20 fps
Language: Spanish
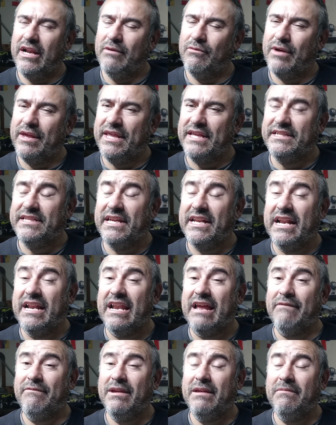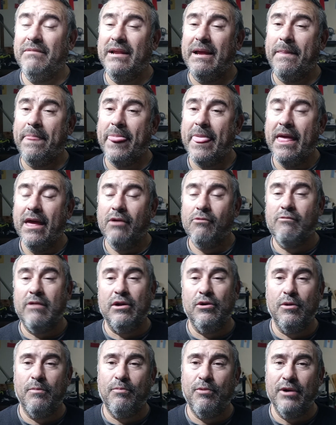Le voy a decir en la Biblia,
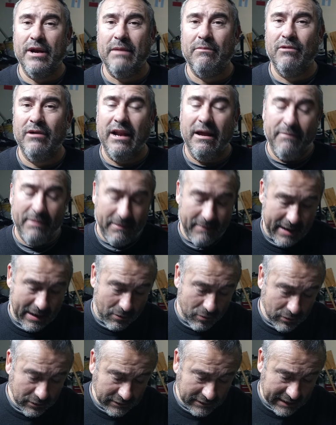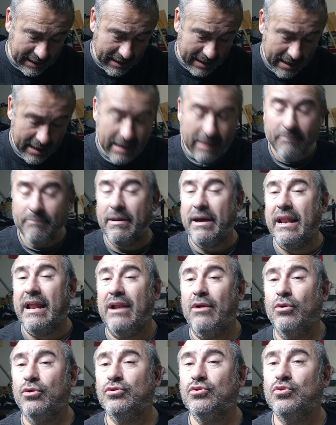cuando ponemos la Biblia junta, para
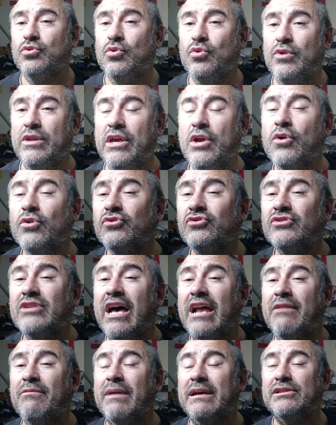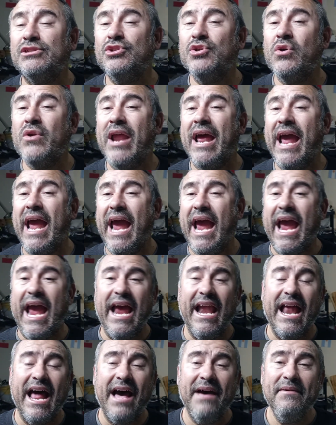los judíos salvación
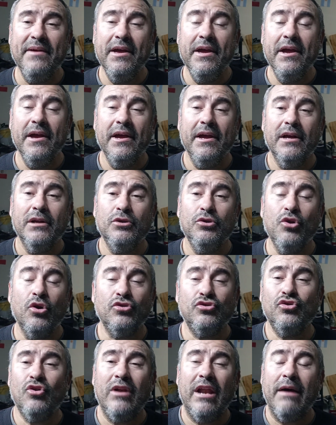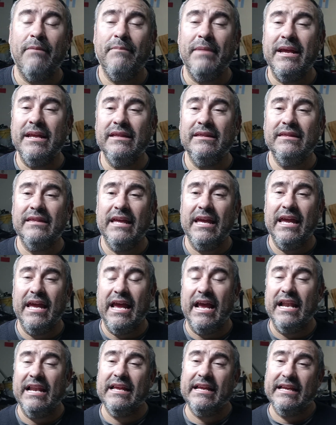era no
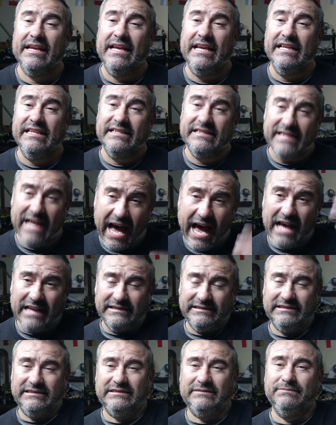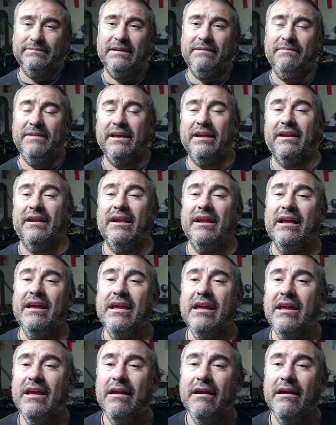solamente el quizás vivir